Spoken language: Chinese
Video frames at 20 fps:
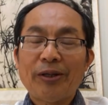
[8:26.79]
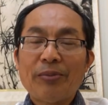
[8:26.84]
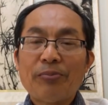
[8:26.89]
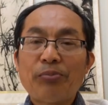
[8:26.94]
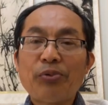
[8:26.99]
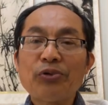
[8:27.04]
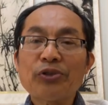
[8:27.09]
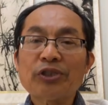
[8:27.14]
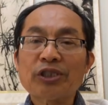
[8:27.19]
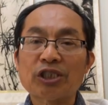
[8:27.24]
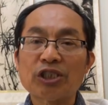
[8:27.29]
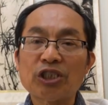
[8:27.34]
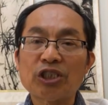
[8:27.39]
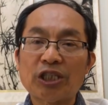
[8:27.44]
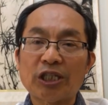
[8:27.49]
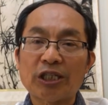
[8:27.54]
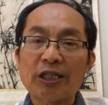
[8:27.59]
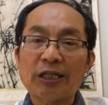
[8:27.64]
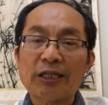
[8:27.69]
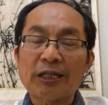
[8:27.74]
不直
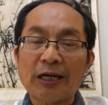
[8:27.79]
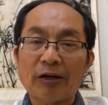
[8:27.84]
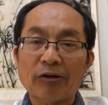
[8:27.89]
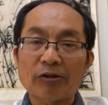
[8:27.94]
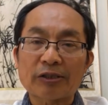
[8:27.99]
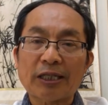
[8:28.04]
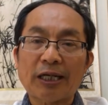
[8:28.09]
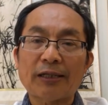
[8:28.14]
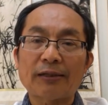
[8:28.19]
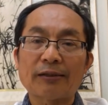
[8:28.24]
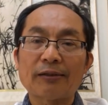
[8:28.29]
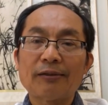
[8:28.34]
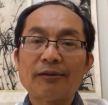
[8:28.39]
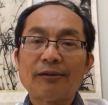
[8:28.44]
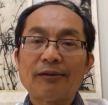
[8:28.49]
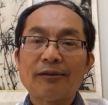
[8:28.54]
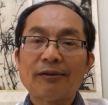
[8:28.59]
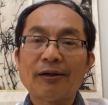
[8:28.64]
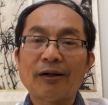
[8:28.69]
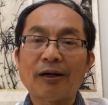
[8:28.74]
接的挑战
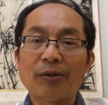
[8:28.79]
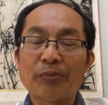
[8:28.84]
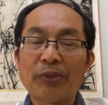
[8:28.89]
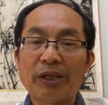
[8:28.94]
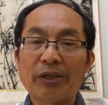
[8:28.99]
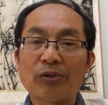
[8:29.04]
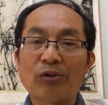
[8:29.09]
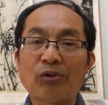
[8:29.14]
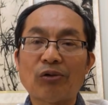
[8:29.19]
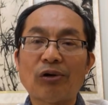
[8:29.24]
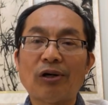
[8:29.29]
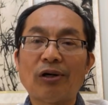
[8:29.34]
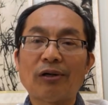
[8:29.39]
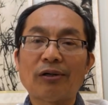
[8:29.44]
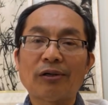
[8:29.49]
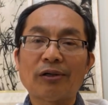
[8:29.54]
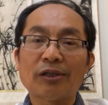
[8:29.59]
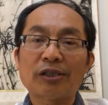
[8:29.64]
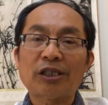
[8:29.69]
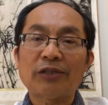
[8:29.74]
啊美国
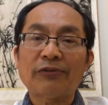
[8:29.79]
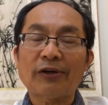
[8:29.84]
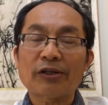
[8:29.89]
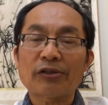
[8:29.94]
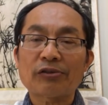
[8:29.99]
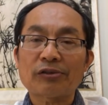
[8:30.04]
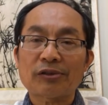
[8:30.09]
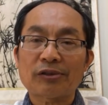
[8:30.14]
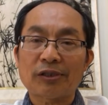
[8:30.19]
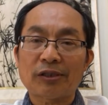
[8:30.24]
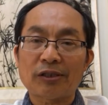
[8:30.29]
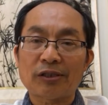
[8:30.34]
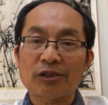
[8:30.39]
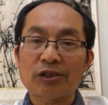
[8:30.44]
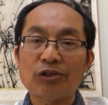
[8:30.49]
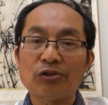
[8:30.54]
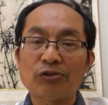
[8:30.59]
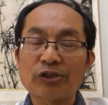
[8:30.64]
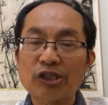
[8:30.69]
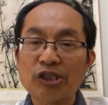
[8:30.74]
和西方这个自
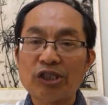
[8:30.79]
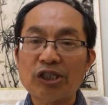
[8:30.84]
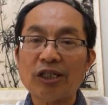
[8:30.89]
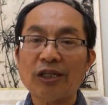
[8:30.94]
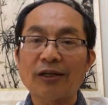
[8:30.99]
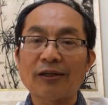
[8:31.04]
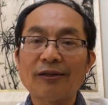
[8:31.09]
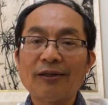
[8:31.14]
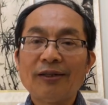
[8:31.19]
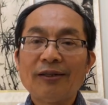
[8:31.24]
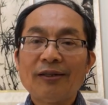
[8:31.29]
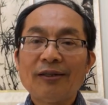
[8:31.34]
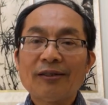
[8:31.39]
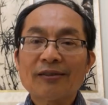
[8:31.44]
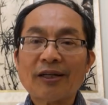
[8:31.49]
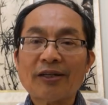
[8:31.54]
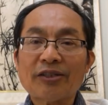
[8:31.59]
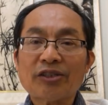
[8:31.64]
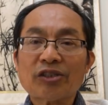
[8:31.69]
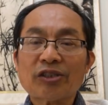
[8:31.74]
由世界，
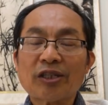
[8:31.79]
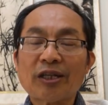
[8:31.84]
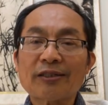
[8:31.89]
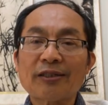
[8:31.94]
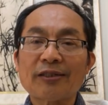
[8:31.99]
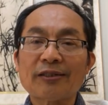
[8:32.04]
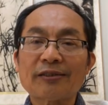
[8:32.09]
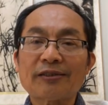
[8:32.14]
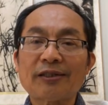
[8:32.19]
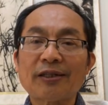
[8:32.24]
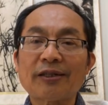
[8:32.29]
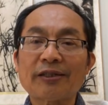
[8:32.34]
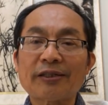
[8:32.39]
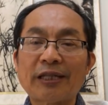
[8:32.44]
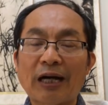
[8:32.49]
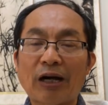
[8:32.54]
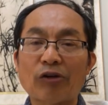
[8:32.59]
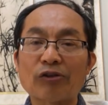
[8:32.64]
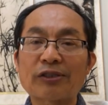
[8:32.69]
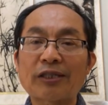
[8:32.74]
但是他这个这个
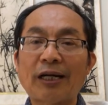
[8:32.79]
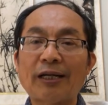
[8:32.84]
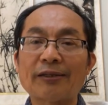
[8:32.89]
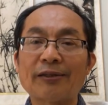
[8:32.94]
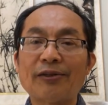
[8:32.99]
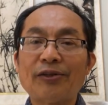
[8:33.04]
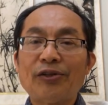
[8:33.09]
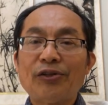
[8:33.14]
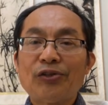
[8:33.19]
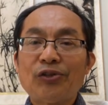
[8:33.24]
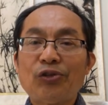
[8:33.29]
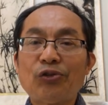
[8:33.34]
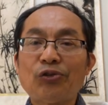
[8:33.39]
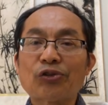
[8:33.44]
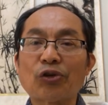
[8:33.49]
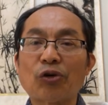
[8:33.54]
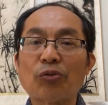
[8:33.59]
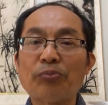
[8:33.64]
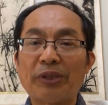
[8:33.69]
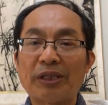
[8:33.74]
挑战就
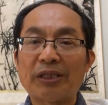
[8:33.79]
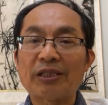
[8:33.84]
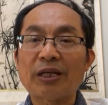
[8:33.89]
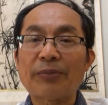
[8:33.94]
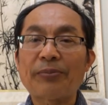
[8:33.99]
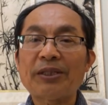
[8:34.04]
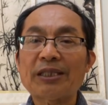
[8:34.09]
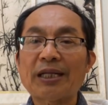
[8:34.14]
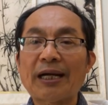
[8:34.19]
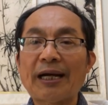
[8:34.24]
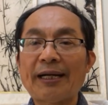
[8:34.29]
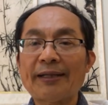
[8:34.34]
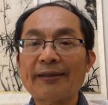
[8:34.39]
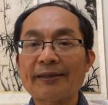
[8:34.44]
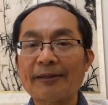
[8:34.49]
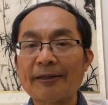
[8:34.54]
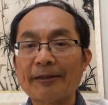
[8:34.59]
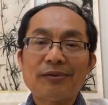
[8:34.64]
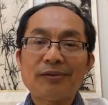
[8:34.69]
从明的变成暗。